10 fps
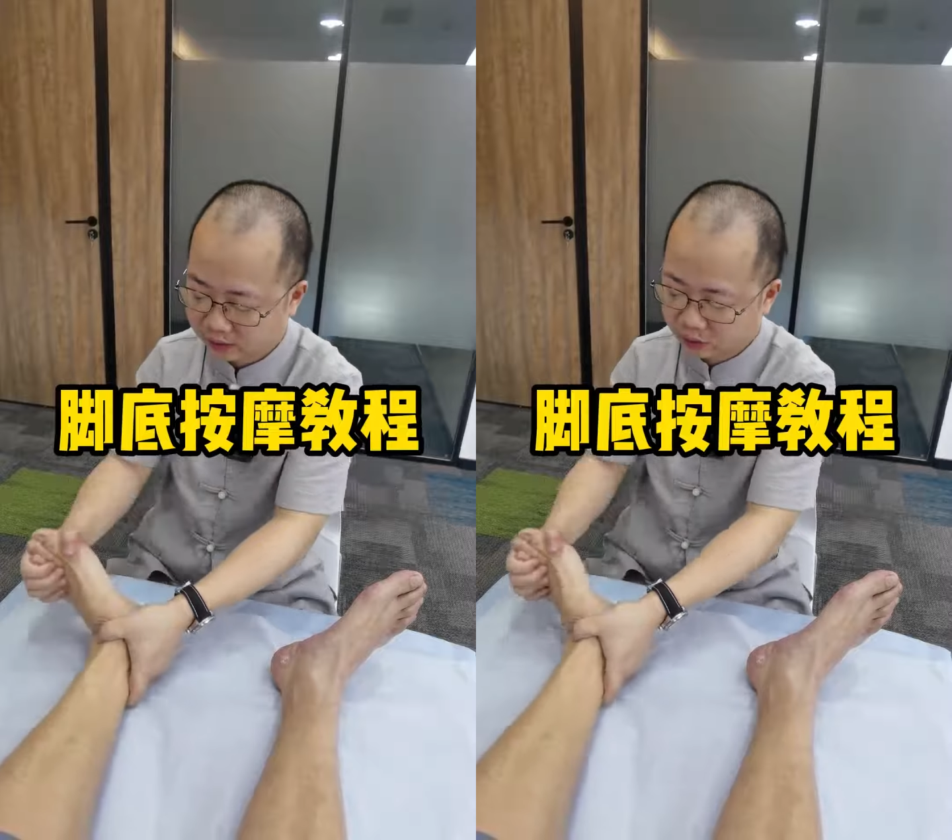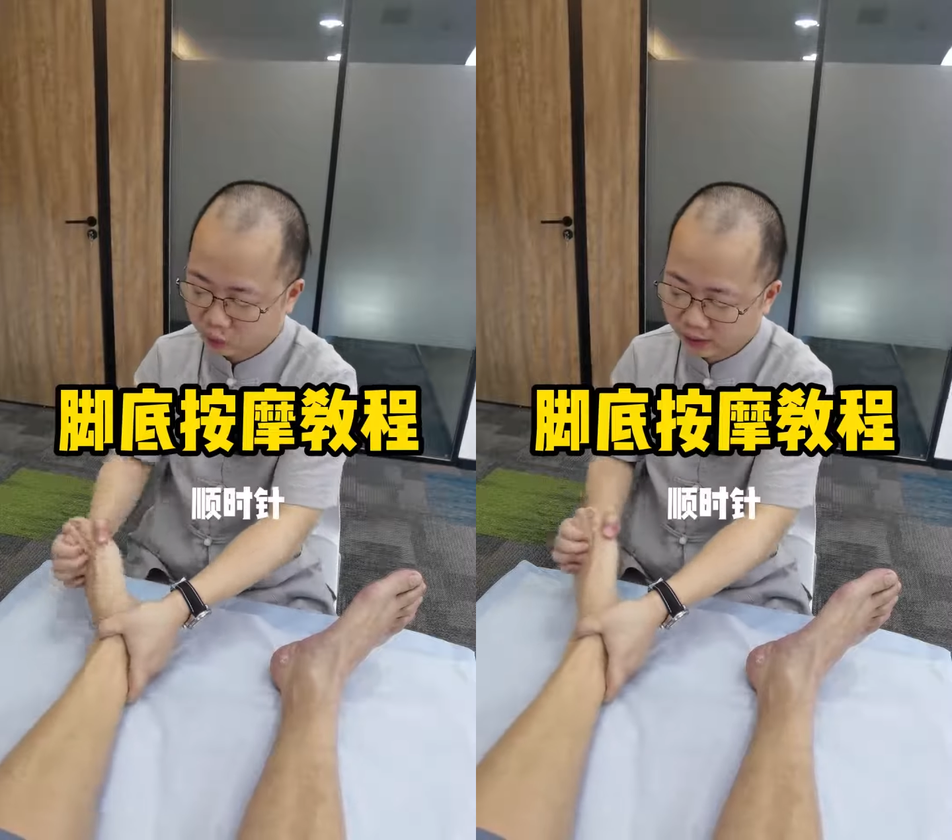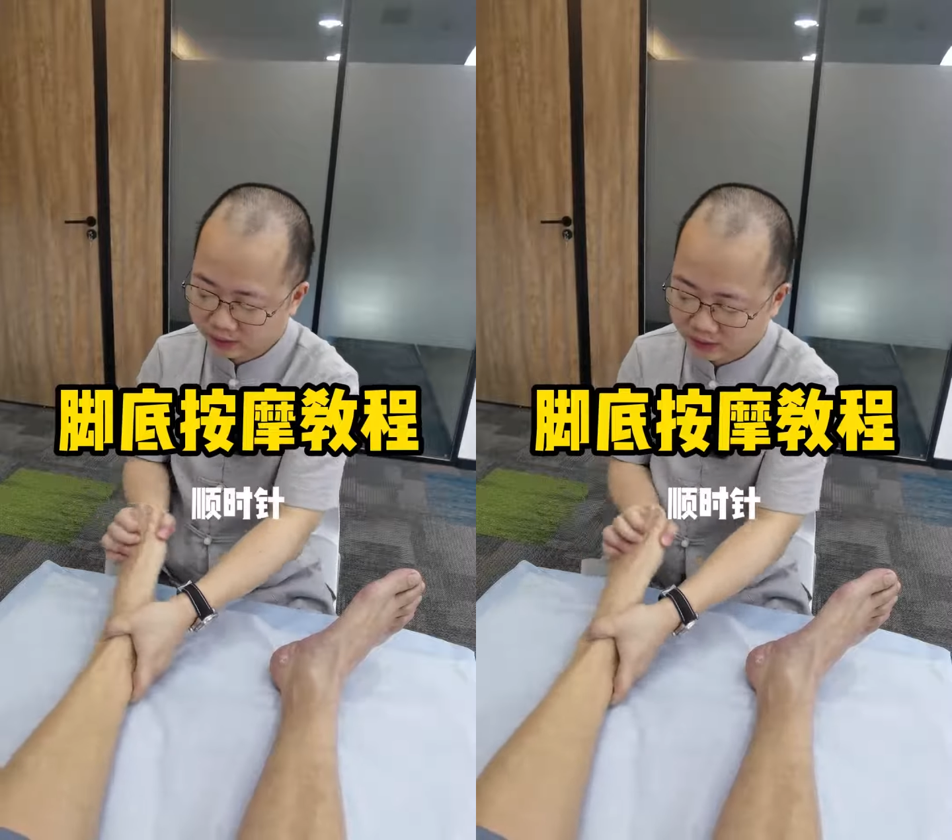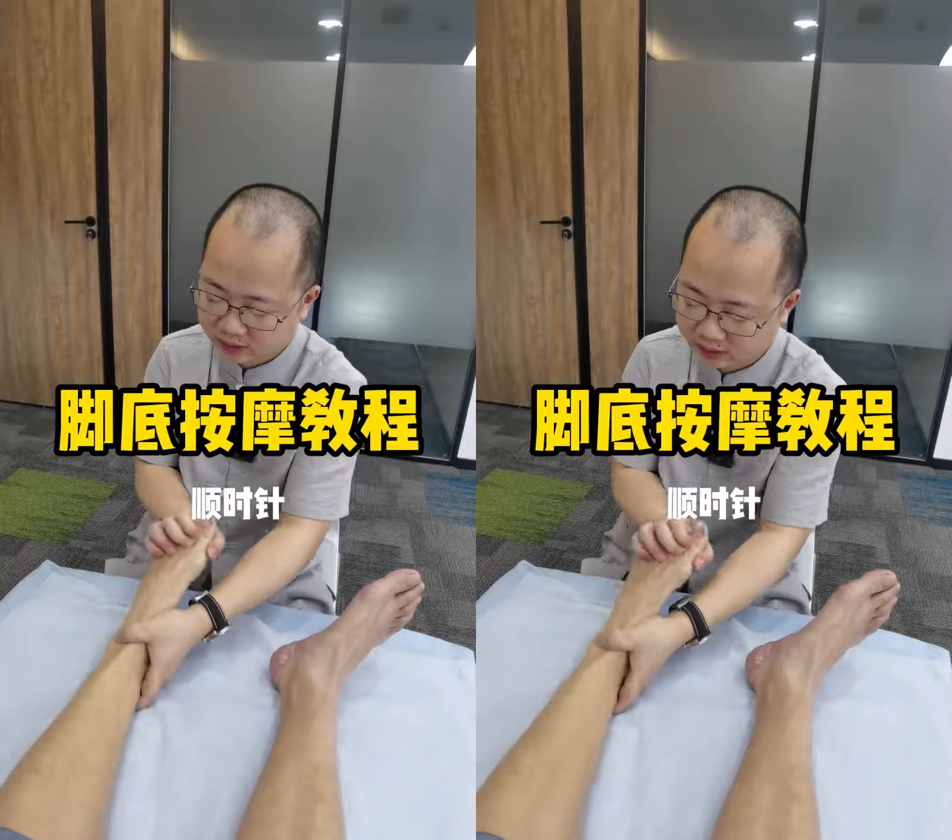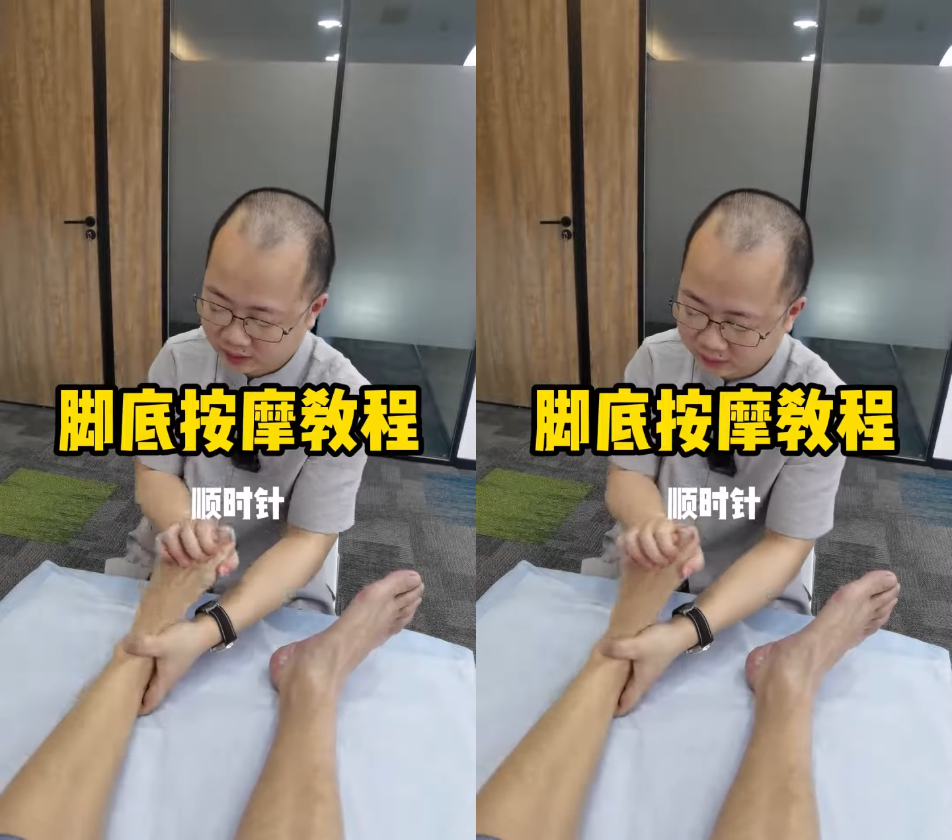顺
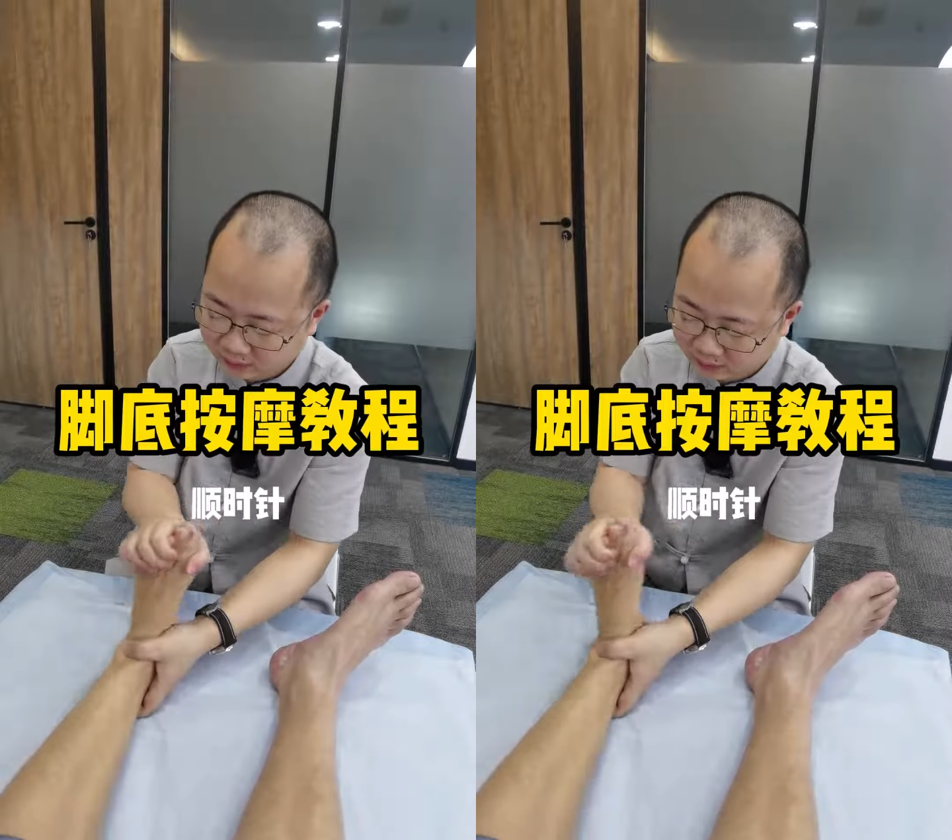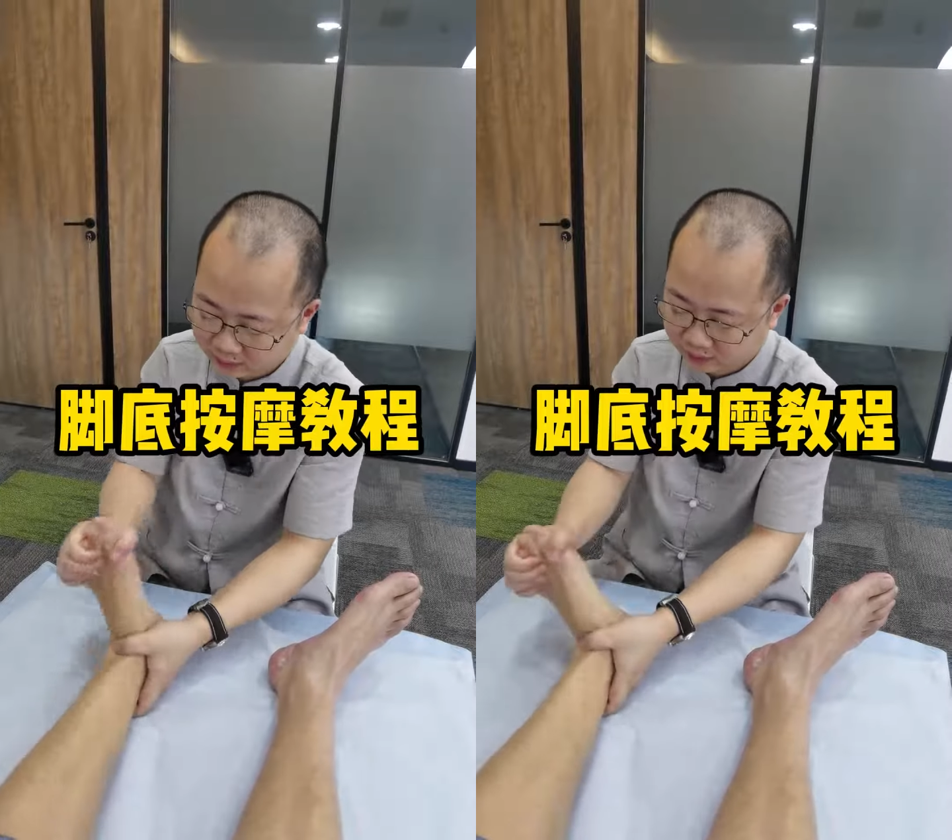时针、